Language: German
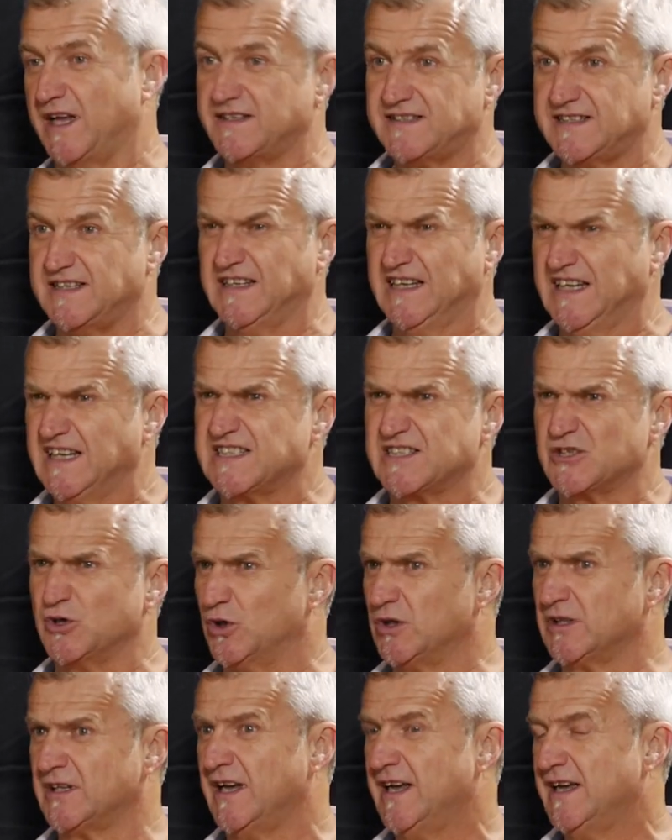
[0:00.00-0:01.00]
Der ist sich nicht
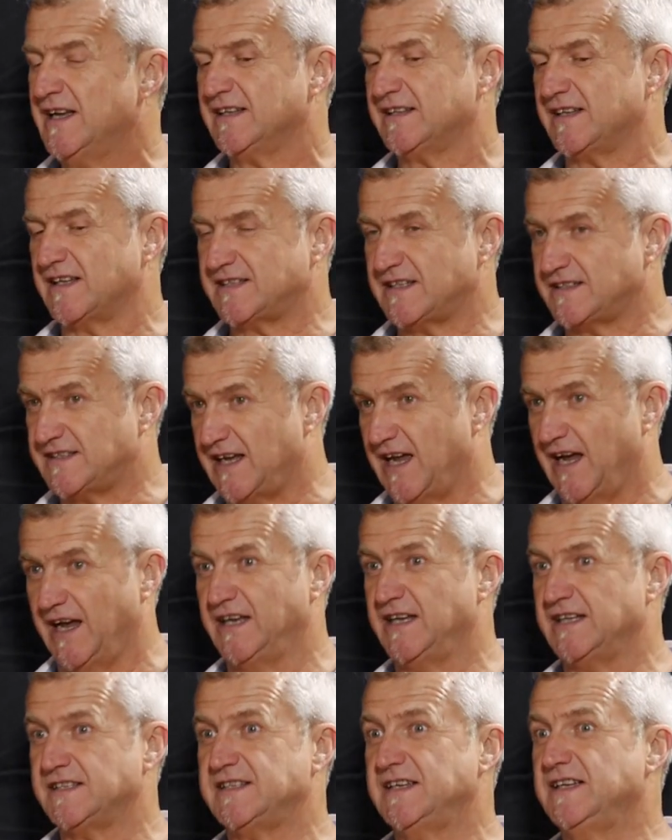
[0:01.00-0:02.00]
schade, dass er sich
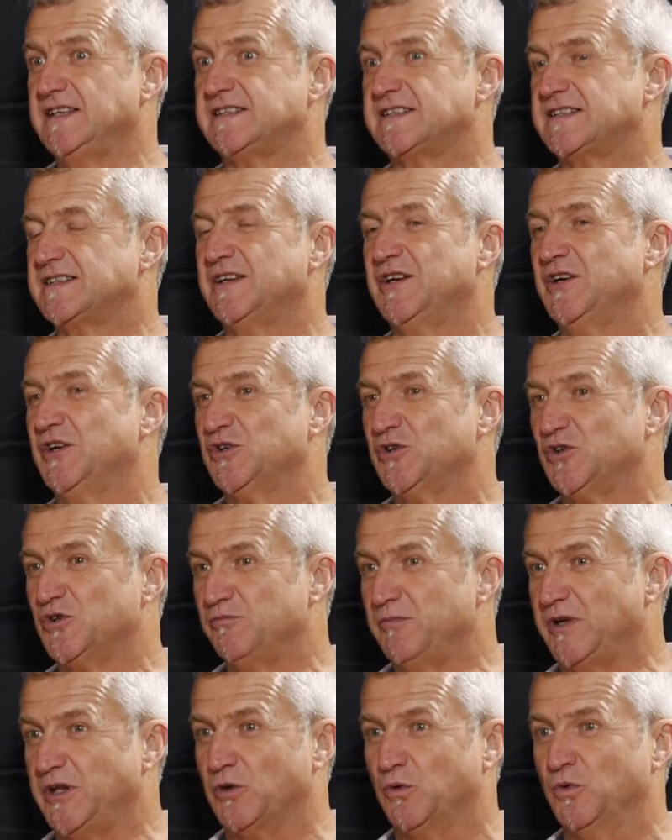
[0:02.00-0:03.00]
einsitzt
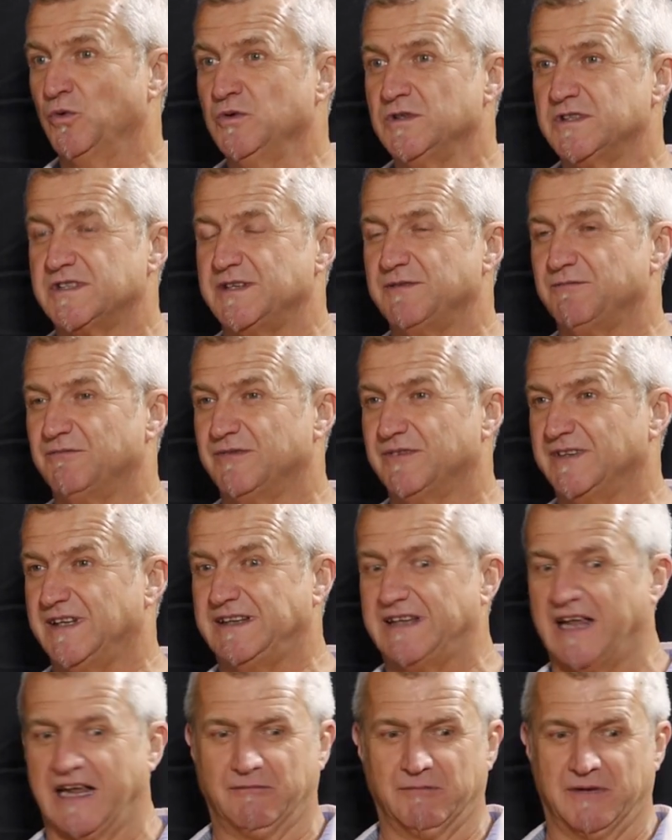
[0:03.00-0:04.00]
und mit uns, ich,
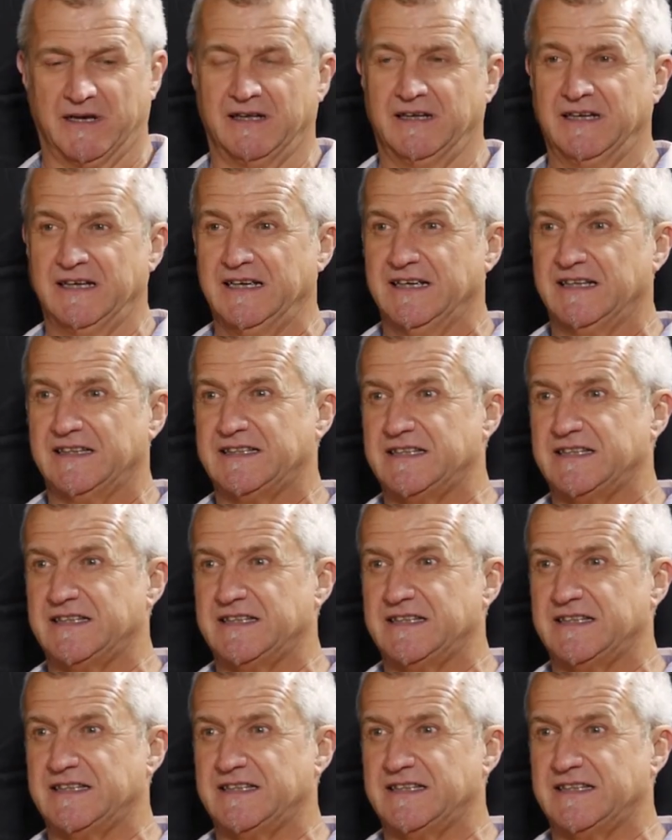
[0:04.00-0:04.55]
ich denke mal,